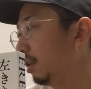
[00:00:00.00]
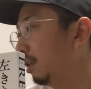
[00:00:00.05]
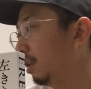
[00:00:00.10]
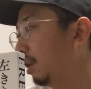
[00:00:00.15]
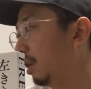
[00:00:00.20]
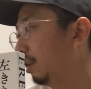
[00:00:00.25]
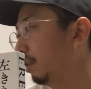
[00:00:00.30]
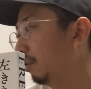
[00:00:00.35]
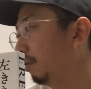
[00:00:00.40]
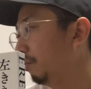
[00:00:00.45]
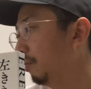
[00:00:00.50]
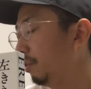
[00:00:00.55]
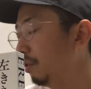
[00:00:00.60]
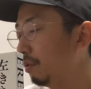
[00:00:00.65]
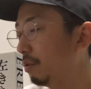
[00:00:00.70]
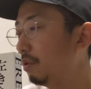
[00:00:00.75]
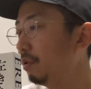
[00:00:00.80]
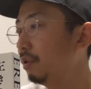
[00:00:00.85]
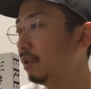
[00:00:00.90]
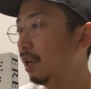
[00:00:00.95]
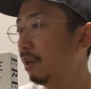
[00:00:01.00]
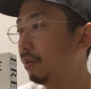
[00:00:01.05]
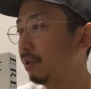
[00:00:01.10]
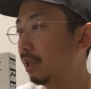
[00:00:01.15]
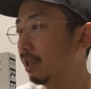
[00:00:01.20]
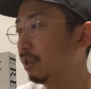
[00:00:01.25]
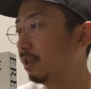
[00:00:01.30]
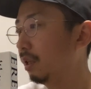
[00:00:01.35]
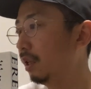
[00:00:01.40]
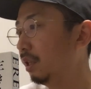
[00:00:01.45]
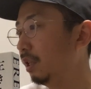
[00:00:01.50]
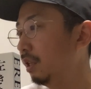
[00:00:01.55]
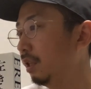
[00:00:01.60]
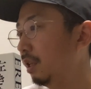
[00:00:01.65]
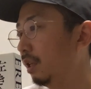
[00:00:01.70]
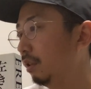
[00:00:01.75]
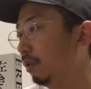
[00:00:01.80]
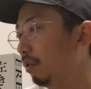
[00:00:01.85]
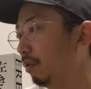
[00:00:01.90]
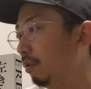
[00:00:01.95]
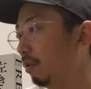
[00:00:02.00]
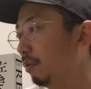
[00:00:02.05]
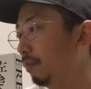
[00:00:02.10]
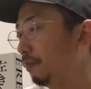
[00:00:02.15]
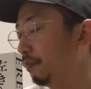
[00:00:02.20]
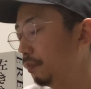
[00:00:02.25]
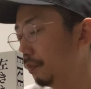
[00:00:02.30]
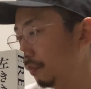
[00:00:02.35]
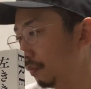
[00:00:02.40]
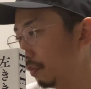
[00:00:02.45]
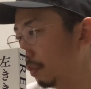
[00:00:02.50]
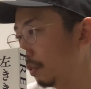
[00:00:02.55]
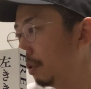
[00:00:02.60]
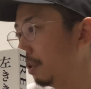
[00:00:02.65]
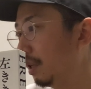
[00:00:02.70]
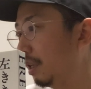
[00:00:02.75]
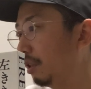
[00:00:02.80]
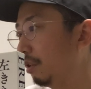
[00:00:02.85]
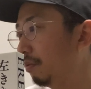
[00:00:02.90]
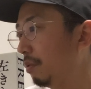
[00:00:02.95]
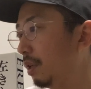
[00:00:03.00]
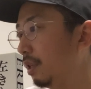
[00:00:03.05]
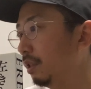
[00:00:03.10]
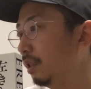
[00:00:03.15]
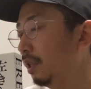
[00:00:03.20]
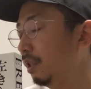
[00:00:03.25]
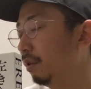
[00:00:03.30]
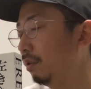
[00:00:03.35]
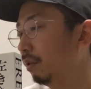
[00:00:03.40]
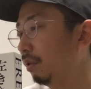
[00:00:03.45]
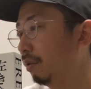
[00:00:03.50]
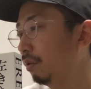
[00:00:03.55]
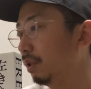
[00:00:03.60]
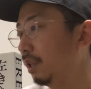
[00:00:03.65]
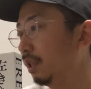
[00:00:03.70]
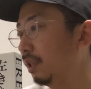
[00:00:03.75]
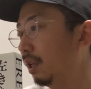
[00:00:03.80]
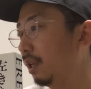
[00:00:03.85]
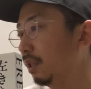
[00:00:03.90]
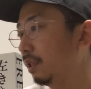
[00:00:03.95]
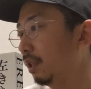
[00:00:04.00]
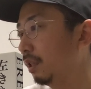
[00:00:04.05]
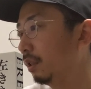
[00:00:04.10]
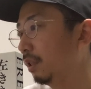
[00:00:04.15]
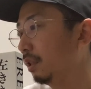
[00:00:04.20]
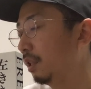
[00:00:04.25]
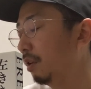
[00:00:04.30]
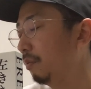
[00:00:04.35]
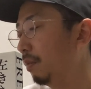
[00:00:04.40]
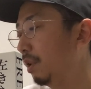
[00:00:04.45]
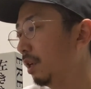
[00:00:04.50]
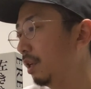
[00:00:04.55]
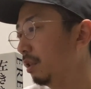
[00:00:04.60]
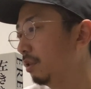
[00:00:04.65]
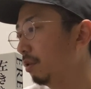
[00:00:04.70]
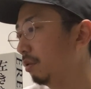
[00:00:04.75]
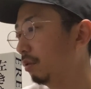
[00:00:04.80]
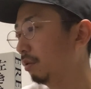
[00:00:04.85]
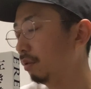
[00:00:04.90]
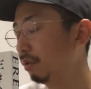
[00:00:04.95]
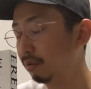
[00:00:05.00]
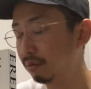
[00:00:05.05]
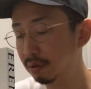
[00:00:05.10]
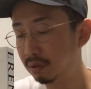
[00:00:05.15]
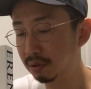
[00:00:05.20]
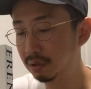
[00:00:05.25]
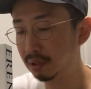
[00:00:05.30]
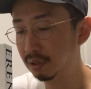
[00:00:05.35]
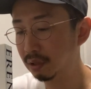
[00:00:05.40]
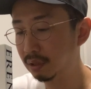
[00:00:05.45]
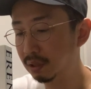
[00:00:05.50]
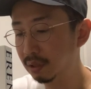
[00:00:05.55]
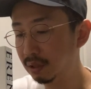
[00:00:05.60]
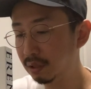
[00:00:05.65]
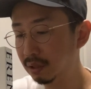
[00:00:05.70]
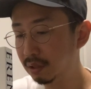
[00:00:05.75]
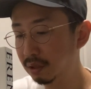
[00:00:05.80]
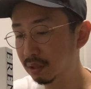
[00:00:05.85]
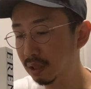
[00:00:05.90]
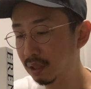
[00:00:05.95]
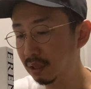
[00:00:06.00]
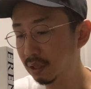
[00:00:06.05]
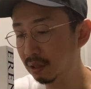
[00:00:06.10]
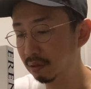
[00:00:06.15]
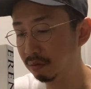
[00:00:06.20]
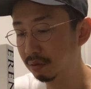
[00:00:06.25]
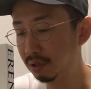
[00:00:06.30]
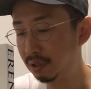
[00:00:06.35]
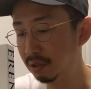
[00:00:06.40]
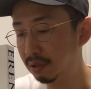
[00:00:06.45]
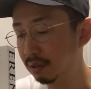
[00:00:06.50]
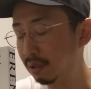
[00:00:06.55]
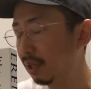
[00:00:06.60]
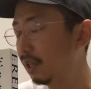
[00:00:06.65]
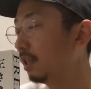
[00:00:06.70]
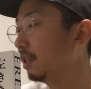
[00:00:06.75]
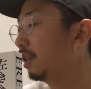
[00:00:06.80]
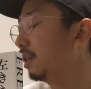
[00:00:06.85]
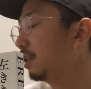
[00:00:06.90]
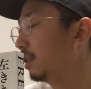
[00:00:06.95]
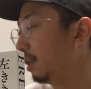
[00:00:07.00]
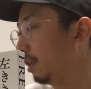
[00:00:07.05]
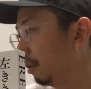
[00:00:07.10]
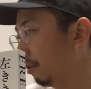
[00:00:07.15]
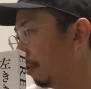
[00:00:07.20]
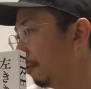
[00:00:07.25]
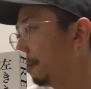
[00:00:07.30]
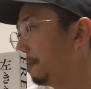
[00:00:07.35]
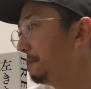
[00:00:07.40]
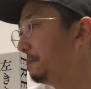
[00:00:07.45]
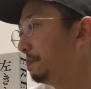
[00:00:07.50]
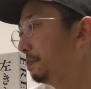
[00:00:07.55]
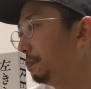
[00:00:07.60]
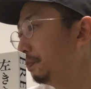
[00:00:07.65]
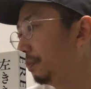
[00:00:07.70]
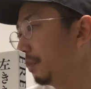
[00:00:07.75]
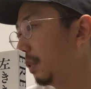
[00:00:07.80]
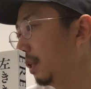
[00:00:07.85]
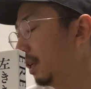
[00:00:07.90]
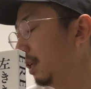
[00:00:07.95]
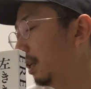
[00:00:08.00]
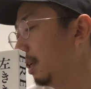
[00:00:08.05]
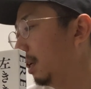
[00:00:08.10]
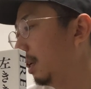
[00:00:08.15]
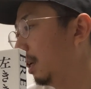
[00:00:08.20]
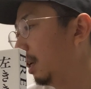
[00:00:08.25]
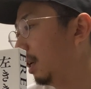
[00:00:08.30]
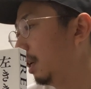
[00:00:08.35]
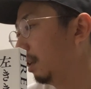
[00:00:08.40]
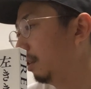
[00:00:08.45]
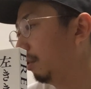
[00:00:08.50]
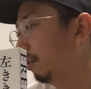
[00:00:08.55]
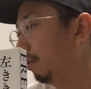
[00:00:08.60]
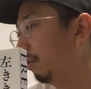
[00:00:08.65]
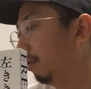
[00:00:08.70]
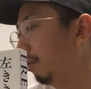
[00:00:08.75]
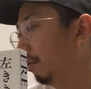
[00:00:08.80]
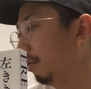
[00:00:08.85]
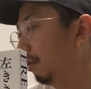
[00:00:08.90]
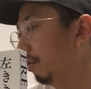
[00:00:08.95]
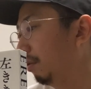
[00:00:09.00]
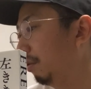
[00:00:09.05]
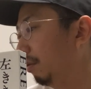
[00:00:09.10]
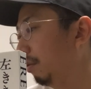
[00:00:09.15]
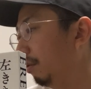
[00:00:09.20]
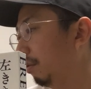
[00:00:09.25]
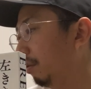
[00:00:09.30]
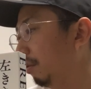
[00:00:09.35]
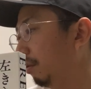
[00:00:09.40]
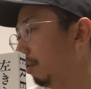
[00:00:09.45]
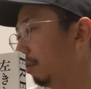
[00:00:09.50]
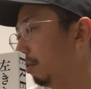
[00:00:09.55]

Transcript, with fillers: あの、無料公開はさすがに、あの、クラウドファンディングのリターンだった手前、ちょっと、で、あの、しづらいんですけど、あのー